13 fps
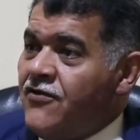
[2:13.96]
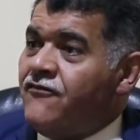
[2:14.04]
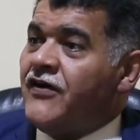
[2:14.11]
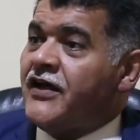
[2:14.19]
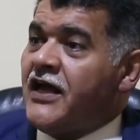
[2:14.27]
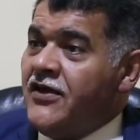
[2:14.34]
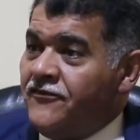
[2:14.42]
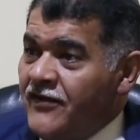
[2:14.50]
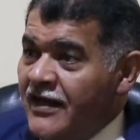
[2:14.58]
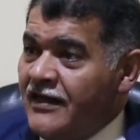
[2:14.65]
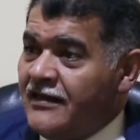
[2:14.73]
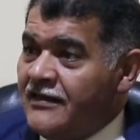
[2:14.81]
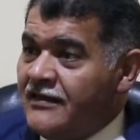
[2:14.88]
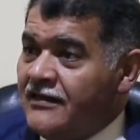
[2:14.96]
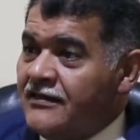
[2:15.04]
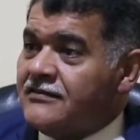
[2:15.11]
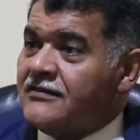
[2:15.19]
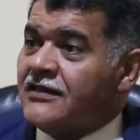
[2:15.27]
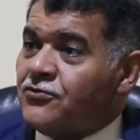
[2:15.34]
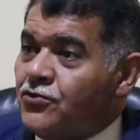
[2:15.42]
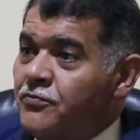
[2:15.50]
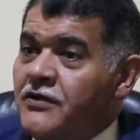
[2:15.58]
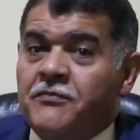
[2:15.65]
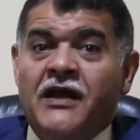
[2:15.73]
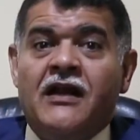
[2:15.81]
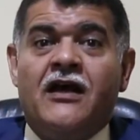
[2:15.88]
فكيف تطلب
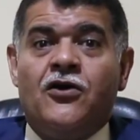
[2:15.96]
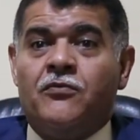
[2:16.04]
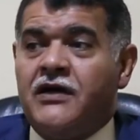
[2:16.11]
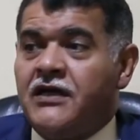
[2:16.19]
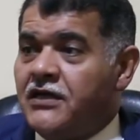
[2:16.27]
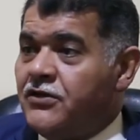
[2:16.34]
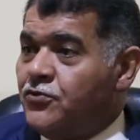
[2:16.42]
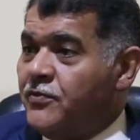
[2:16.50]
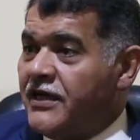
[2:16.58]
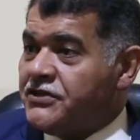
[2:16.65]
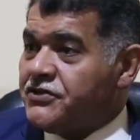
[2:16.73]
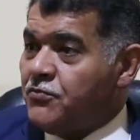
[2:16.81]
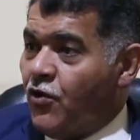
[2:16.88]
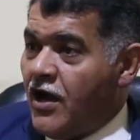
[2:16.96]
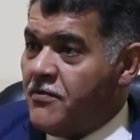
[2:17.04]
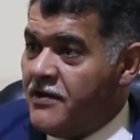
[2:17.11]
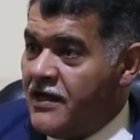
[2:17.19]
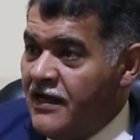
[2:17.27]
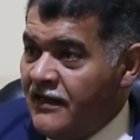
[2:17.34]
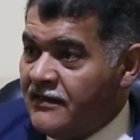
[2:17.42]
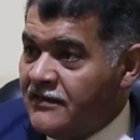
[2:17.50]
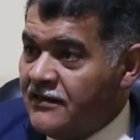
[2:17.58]
لمن لا يمارس المحاماة